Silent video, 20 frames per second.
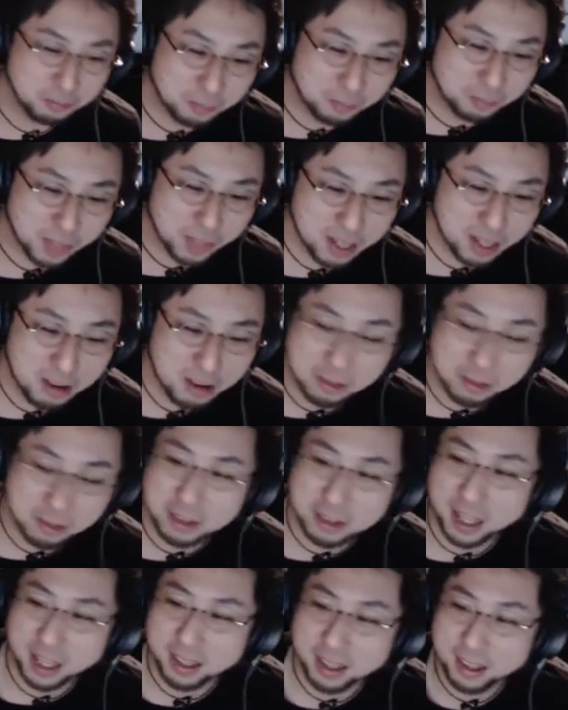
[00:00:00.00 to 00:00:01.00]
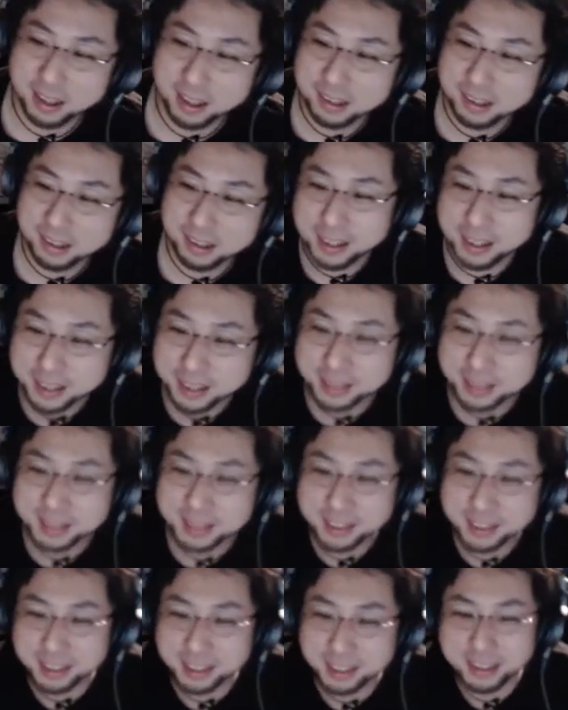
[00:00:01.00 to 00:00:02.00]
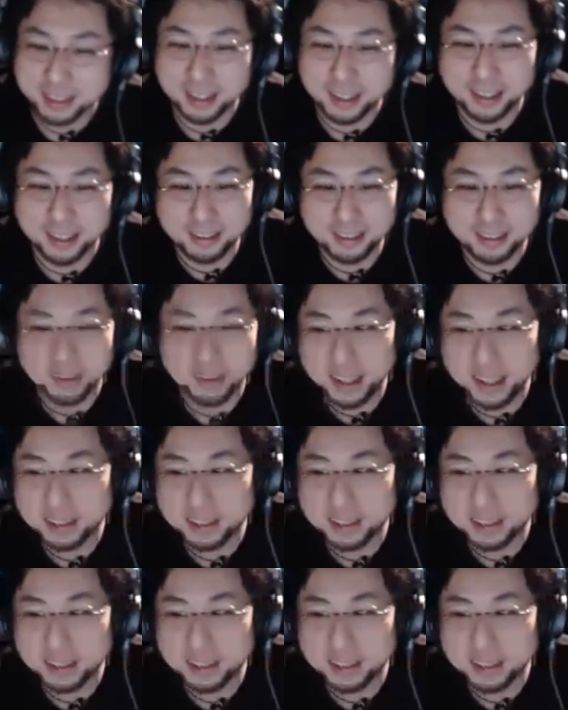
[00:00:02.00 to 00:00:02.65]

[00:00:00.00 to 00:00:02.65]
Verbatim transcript: よく考えるよね。にチャンネラーとかね。